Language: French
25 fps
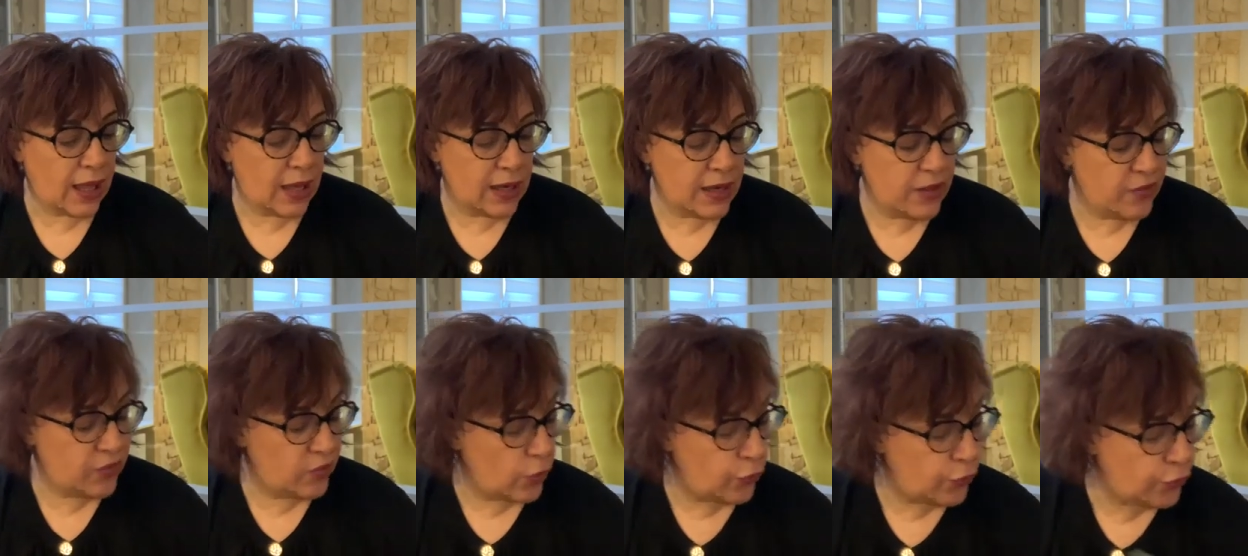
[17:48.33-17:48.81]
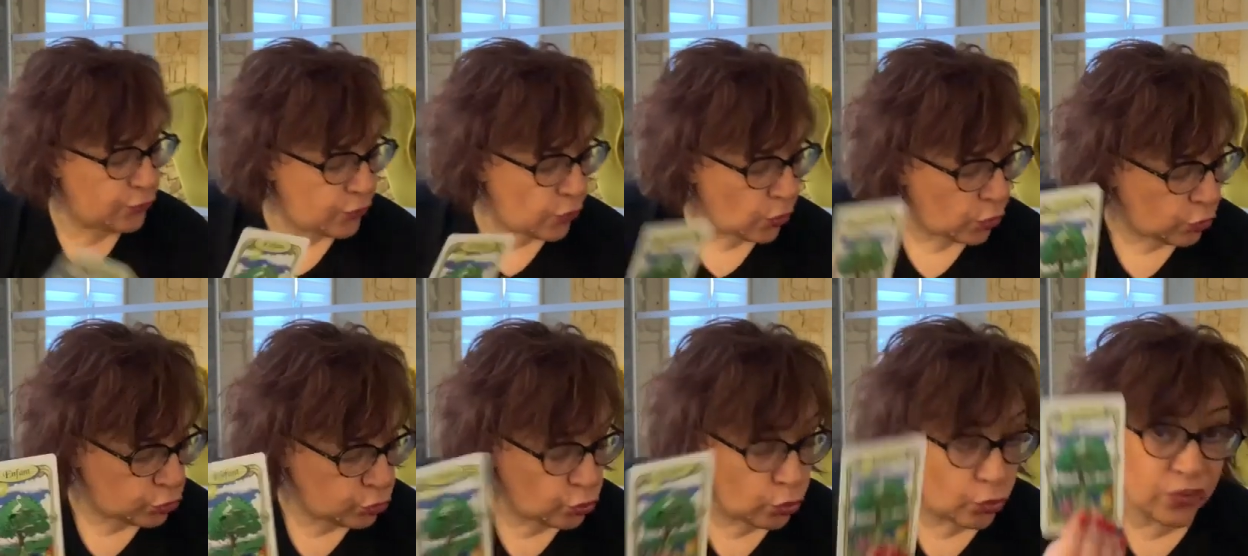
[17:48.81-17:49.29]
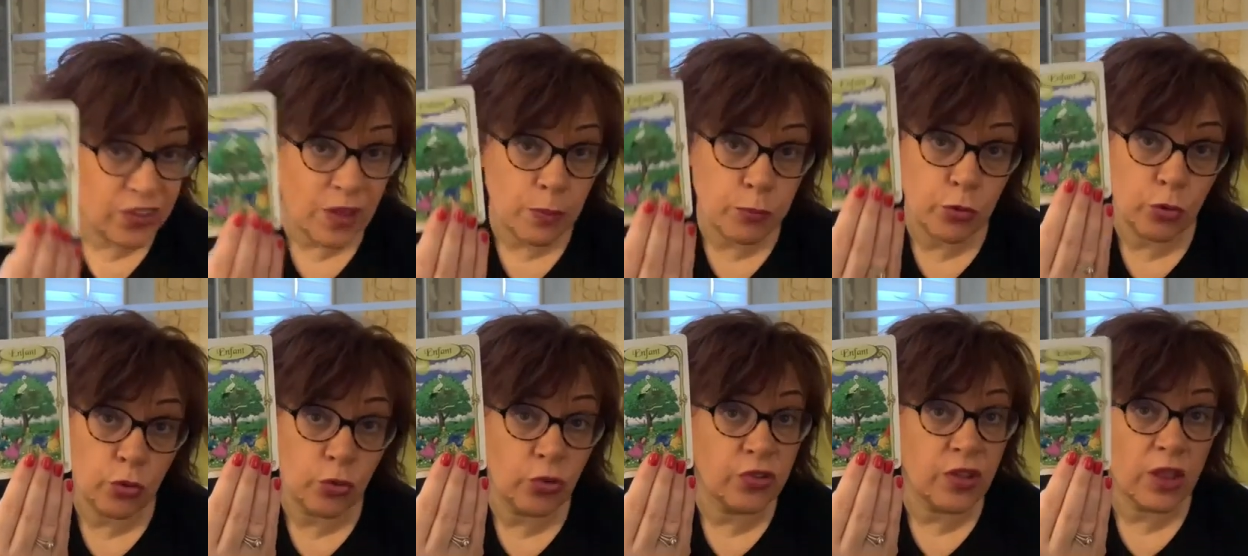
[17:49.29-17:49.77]
les enfants, donc ça
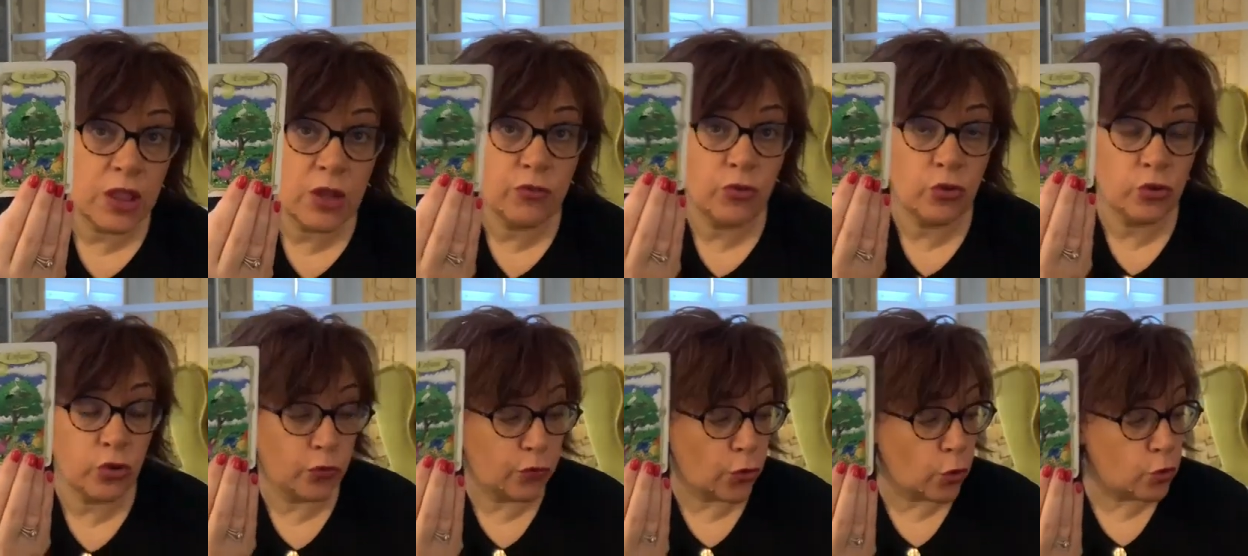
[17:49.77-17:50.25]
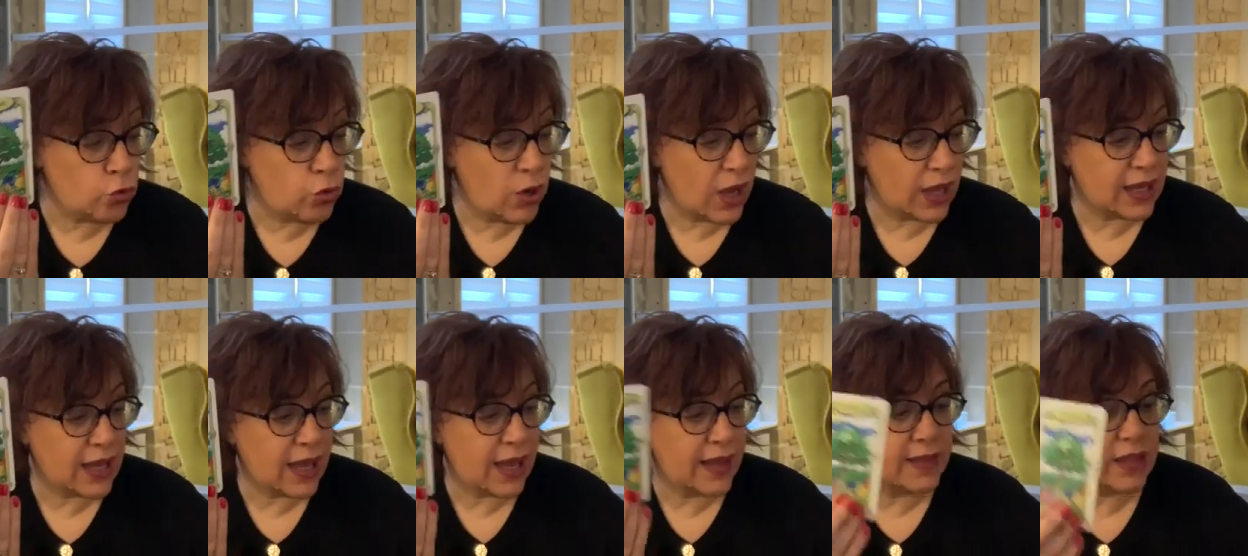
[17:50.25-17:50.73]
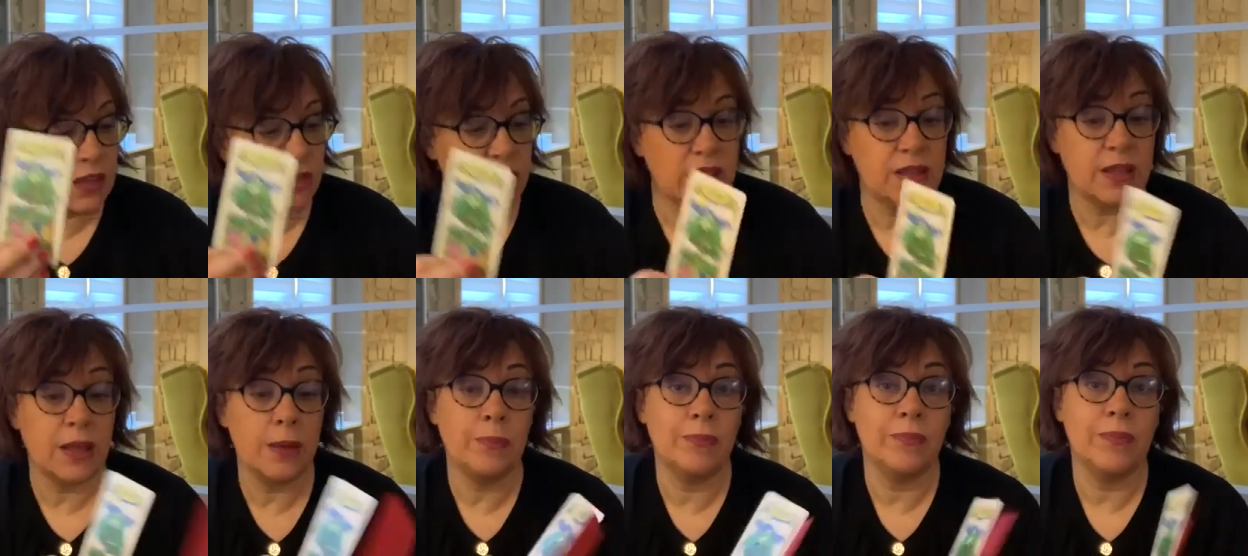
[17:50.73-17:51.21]
peut concerner vos enfants, ou la
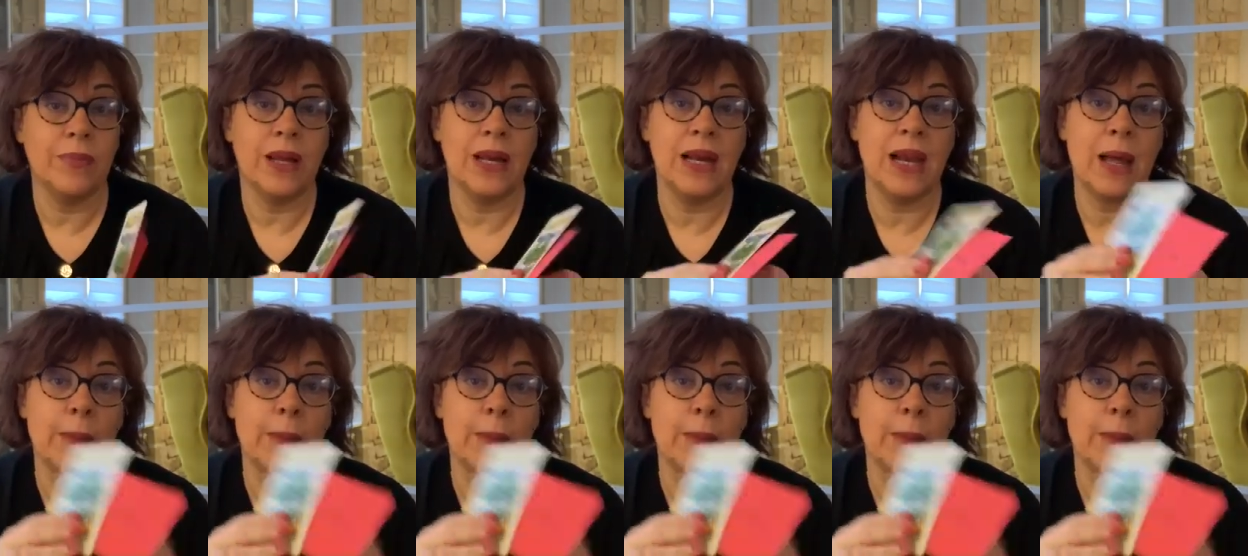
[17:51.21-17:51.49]
créativité, la